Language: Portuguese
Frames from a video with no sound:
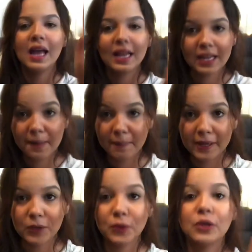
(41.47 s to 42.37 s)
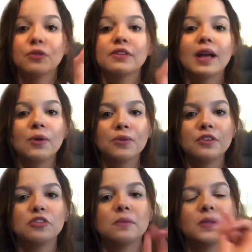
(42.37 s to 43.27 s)
Lembrando que no final do
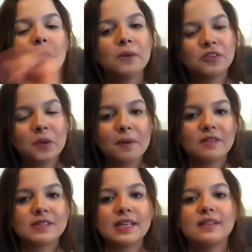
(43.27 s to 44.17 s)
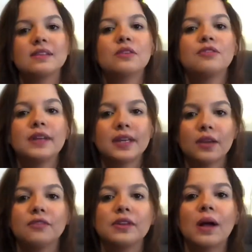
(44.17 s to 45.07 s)
vídeo eu vou mandar um beijinho pra vocês, então fica até
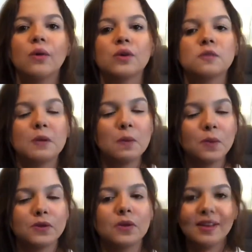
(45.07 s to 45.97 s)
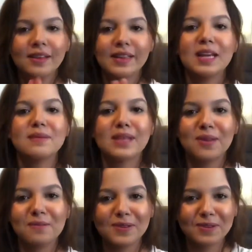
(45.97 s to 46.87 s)
o final, que eu espero muito que eu tenha
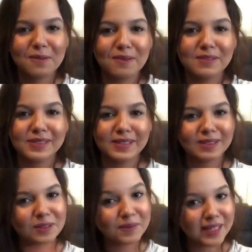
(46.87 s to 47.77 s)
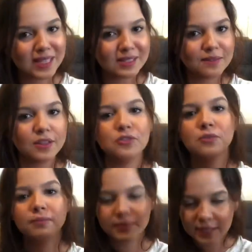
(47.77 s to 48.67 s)
mandado um beijinho pra vocês. Se eu não mandei nesse vídeo,
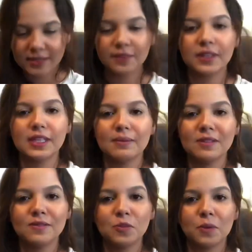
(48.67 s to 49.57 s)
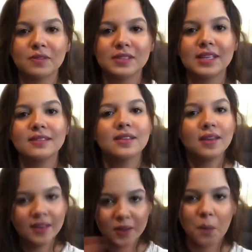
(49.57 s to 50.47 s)
terça-feira tem mais vídeo pra vocês
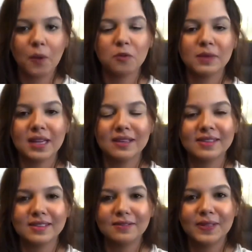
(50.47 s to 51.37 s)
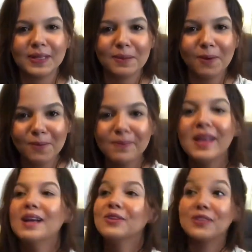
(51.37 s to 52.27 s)
e eu posso mandar na terça-feira, tá bom?
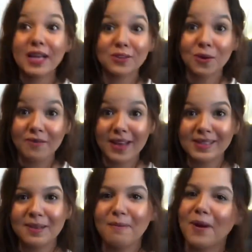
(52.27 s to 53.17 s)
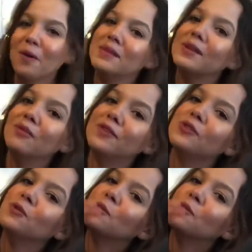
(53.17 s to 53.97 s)
Chega de conversa e bora começar o vídeo.